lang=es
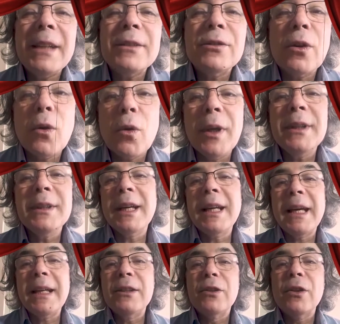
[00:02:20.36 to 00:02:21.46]
el teatro
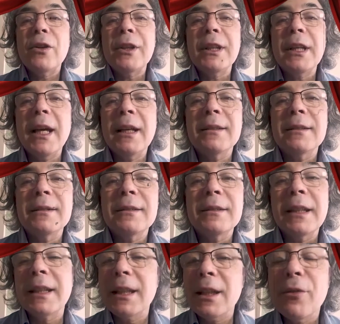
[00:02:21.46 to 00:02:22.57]
cuenta la historia
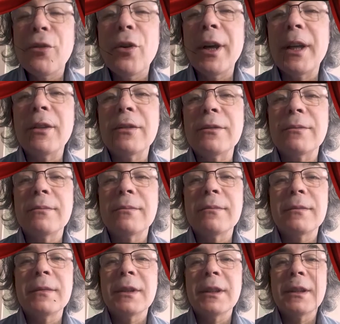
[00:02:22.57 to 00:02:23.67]
de quienes fueron,
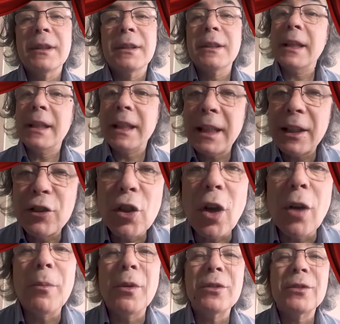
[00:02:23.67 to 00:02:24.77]
de quienes
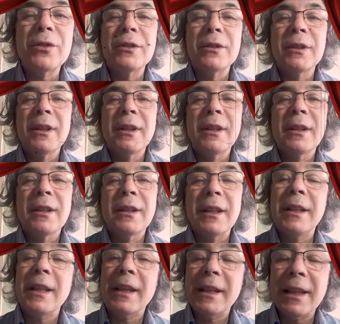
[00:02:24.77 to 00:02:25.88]
somos
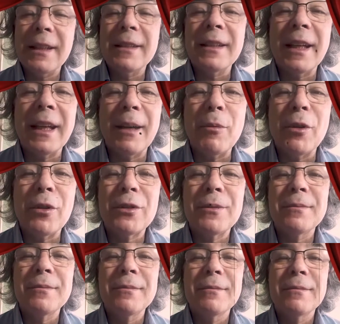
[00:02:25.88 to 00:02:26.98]
y de quienes
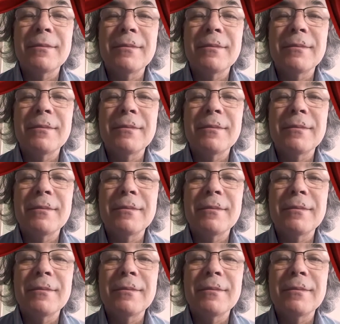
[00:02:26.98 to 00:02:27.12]
seremos.